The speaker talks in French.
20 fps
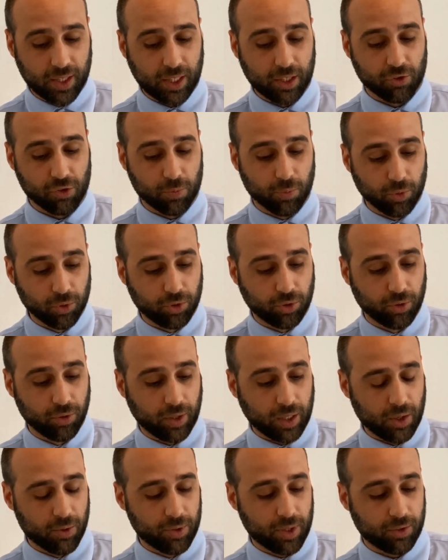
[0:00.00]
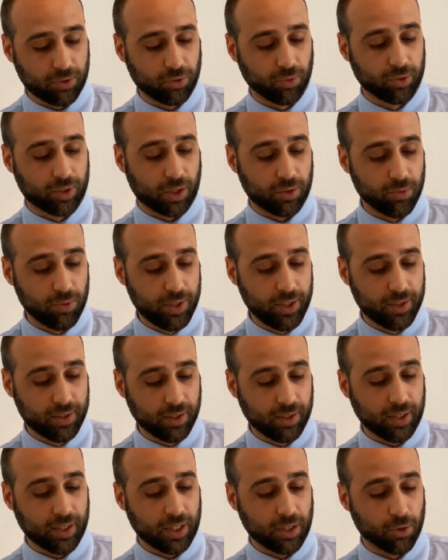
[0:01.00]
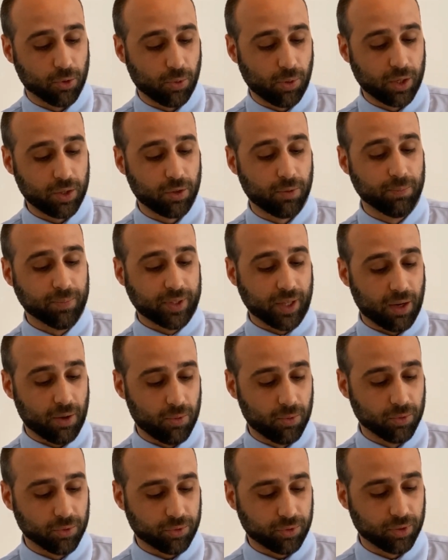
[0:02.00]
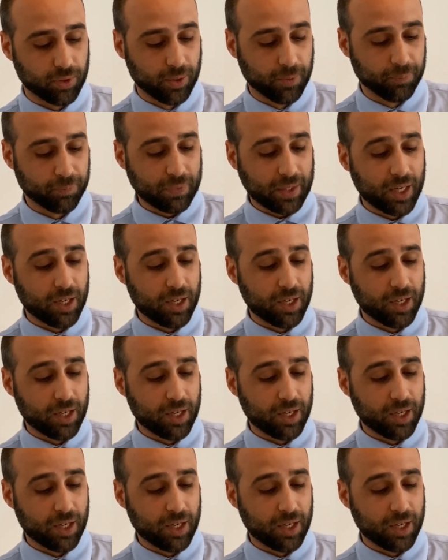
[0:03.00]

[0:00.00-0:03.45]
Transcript: et je montrerai aux nations ta nudité et au royaume ta honte.